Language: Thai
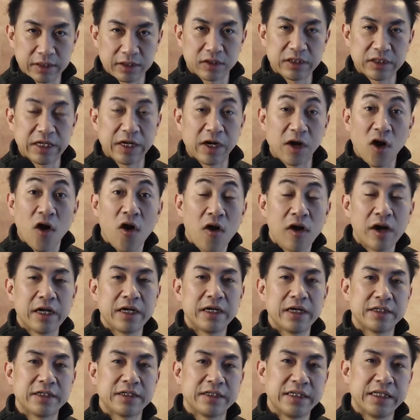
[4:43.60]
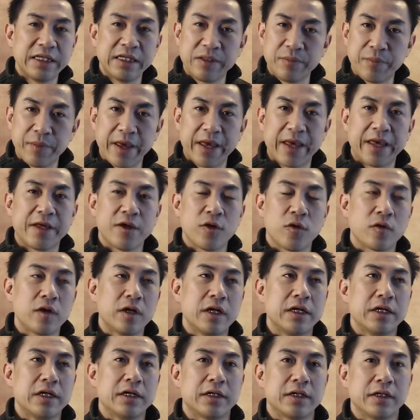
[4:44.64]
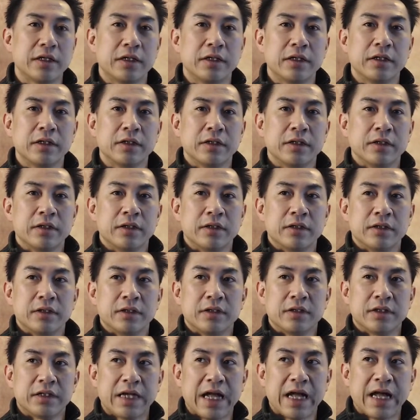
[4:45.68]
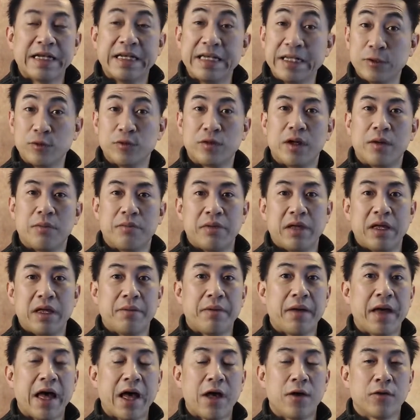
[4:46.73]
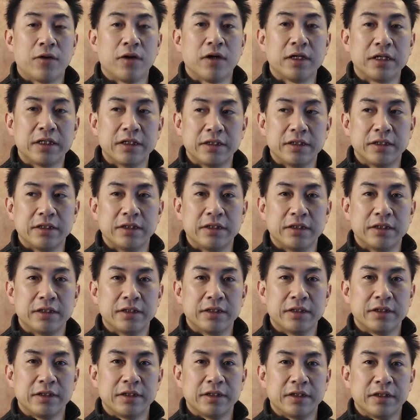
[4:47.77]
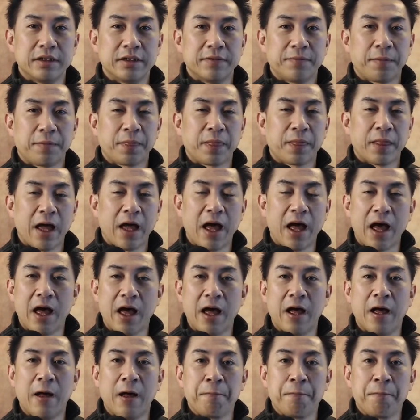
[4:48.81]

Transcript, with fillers: หนึ่งข้อเลยที่ eBay ยกเลิก การดีลกับ PayPal ก็คืออ่า